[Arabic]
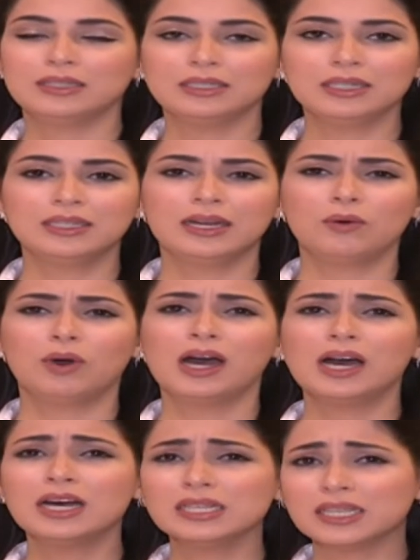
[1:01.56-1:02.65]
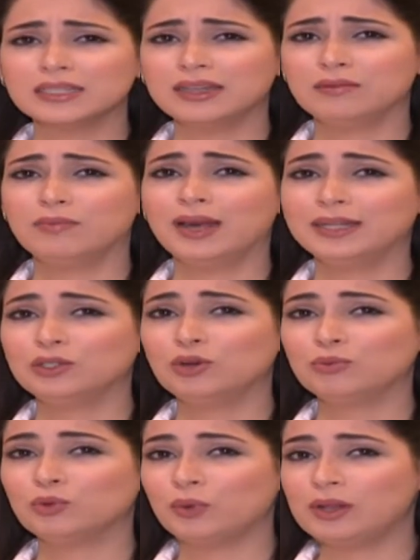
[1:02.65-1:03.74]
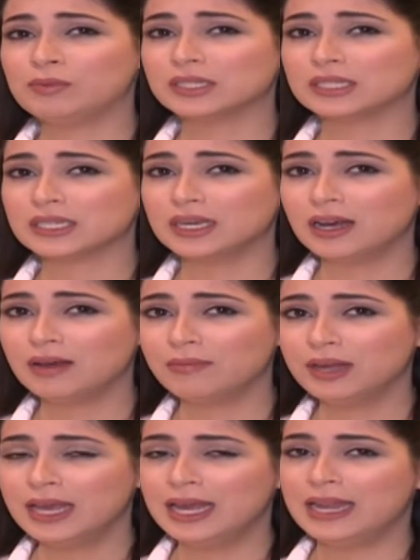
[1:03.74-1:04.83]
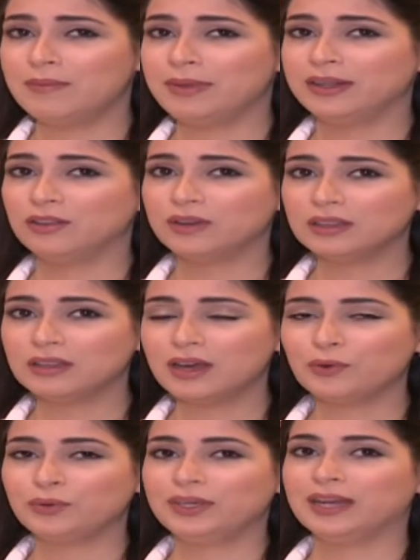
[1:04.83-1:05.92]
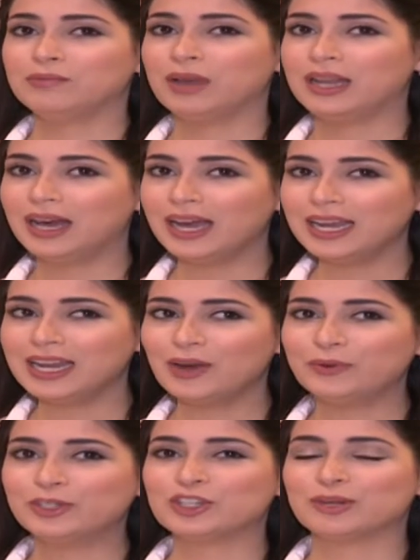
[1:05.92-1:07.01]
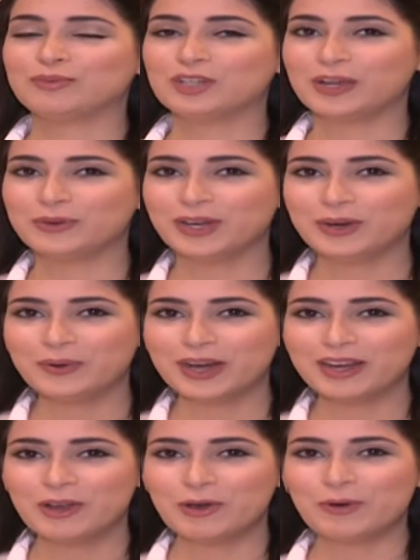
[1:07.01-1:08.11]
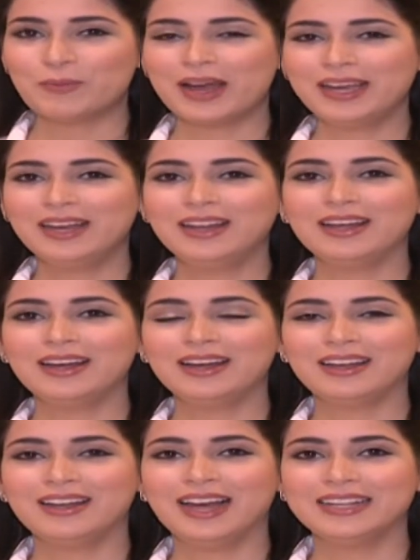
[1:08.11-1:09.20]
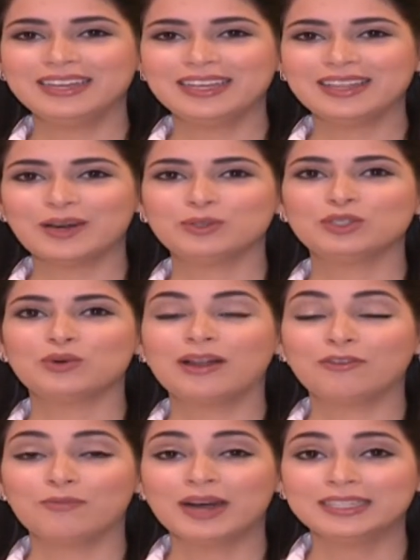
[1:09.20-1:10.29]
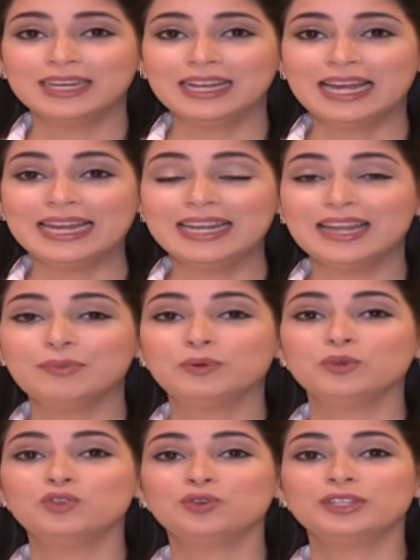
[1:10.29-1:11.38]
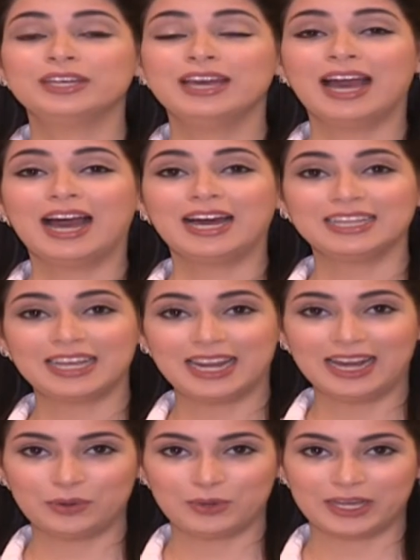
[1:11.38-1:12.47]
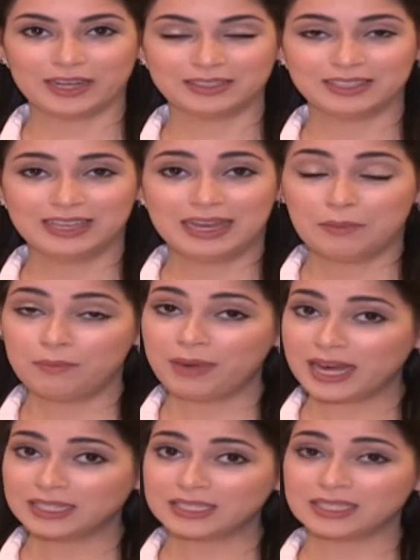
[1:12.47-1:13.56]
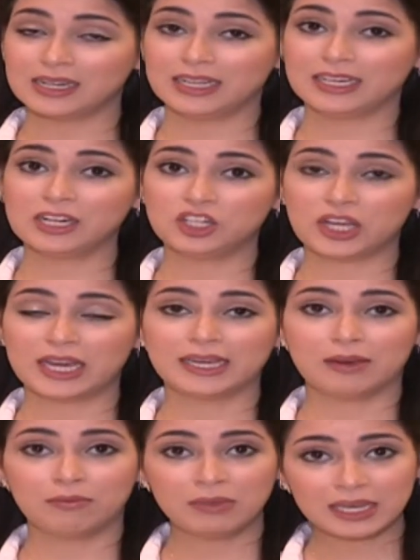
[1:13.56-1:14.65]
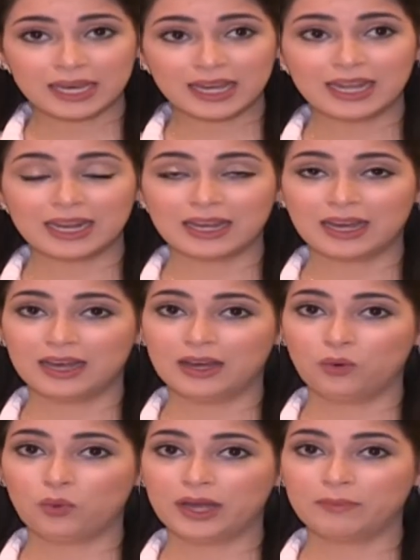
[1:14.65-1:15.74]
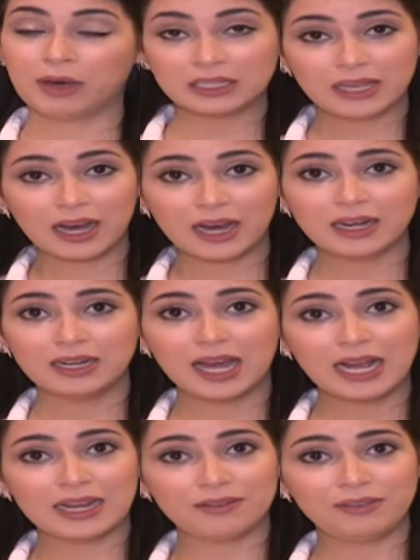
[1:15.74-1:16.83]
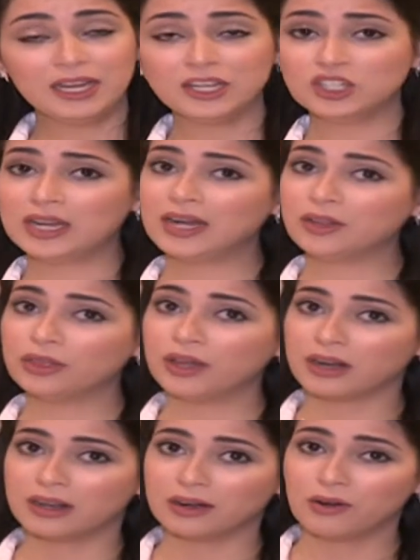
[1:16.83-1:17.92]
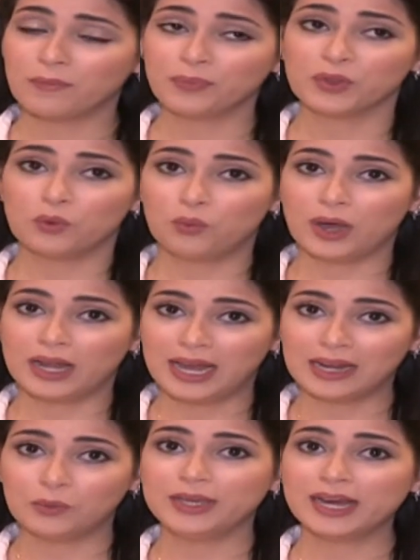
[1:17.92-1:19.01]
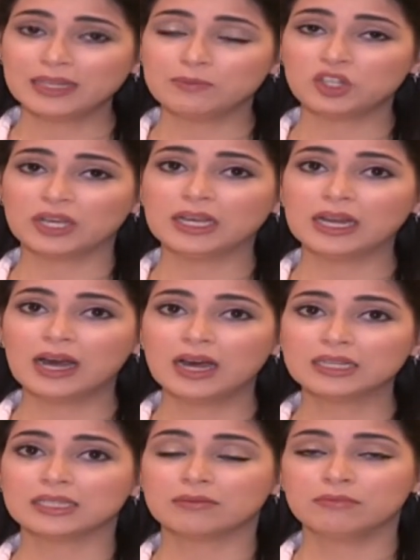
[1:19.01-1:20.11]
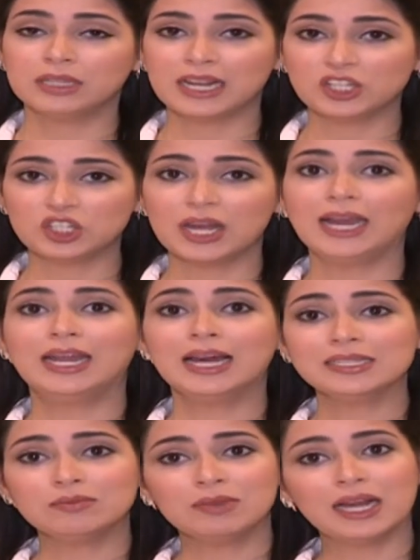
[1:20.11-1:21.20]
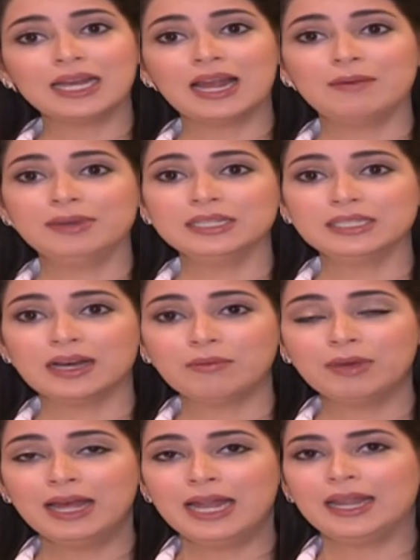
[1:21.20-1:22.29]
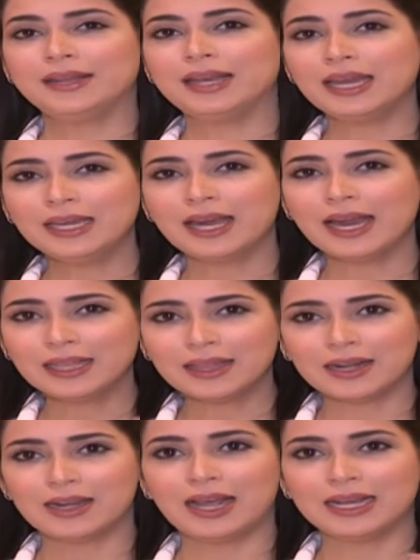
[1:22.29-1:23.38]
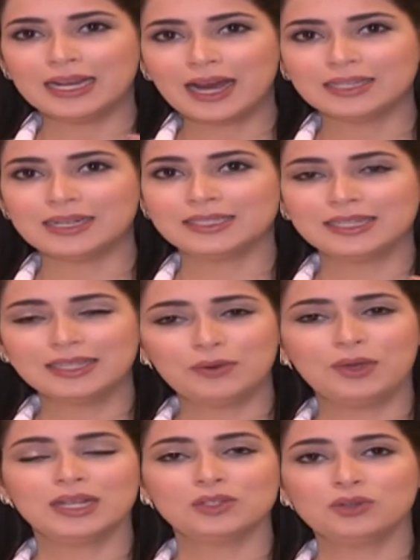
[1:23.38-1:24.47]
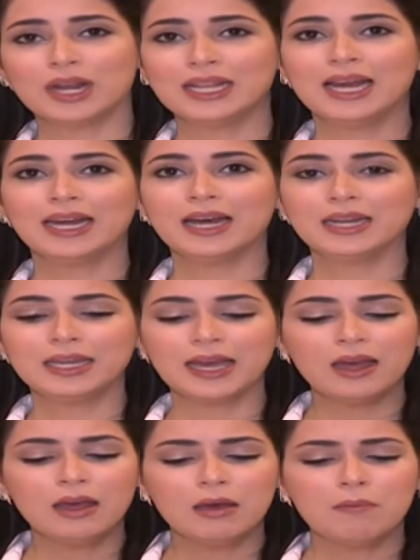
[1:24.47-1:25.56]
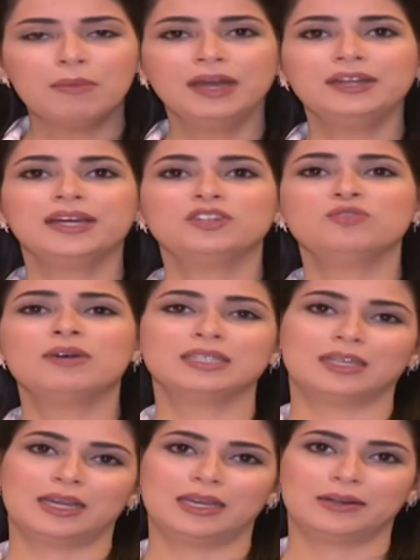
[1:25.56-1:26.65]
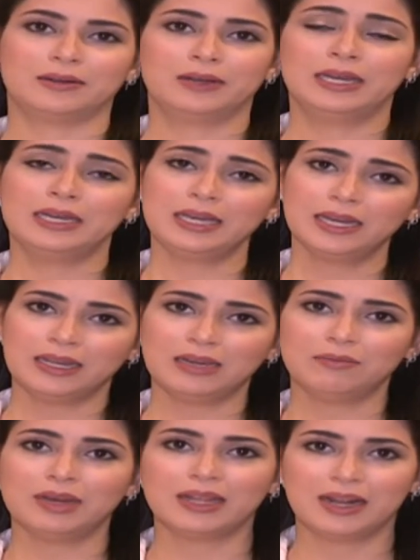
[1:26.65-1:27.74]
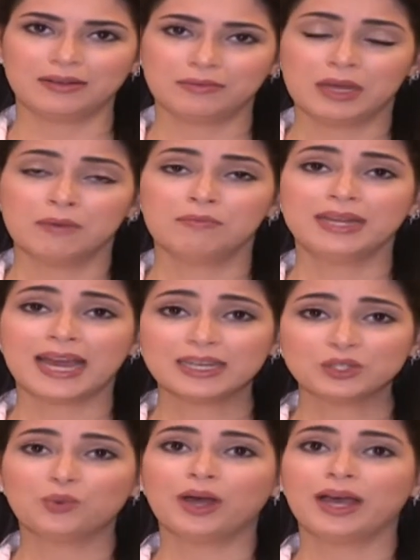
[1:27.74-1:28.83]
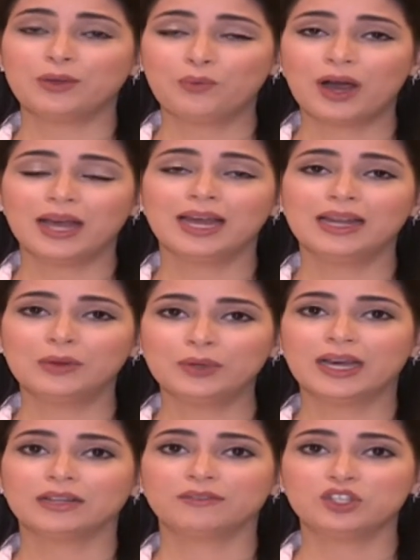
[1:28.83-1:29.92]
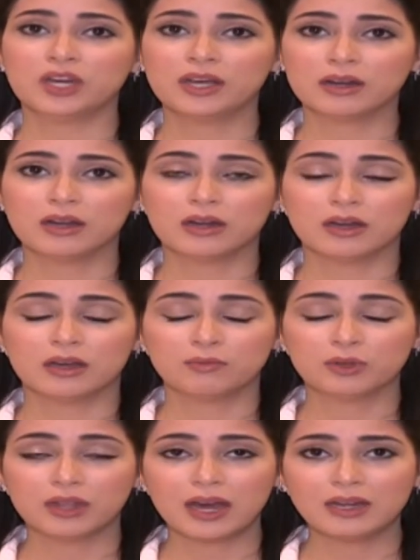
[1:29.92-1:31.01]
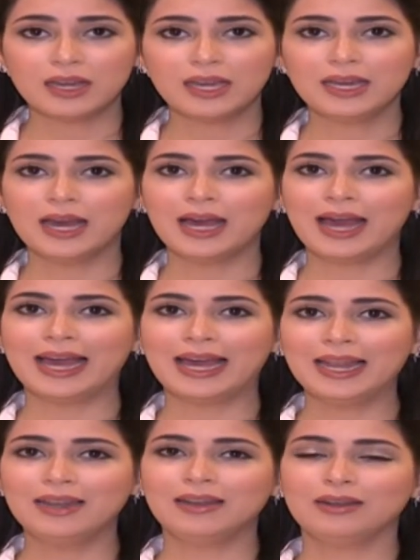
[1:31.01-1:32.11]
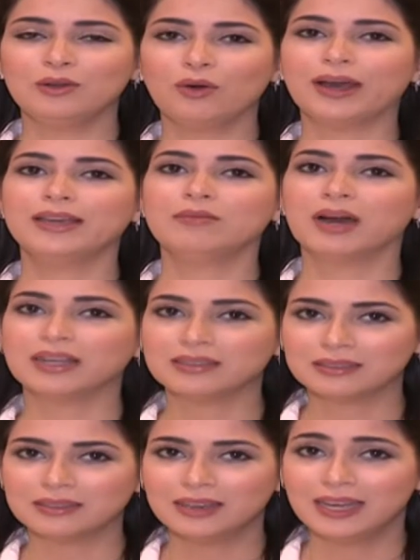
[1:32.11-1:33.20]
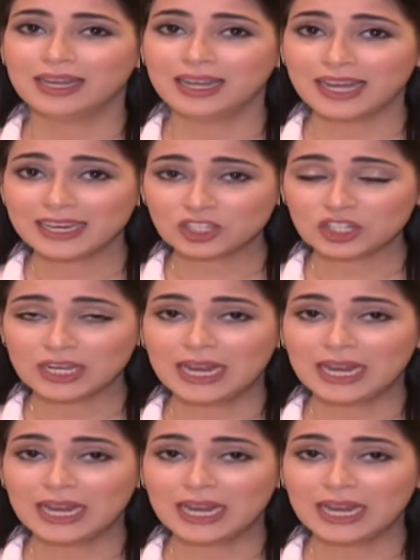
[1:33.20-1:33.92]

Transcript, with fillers: الجديده وخاصه بعد يوم طويل من الصيام لما نتفطر ونقعد مع العائله ونشرب شاي وقهوه ما يحلى الحديث او السوالف ما تحلى الا بوجود هذه الحلويات بس لكل شيء كميه آه، ومقدار ناكله فيه عشان لا نتضرر والحلويات بشكل خاص من الأشياء اللي لازم ناكلها بحساب لأن هي أكثر الأكلات التي تحتوي على السعرات الحرارية مع أن حجمها صغير يعني مثلا من أسوأ أنواع الحلويات في شهر رمضان هي اللقيمات ليش؟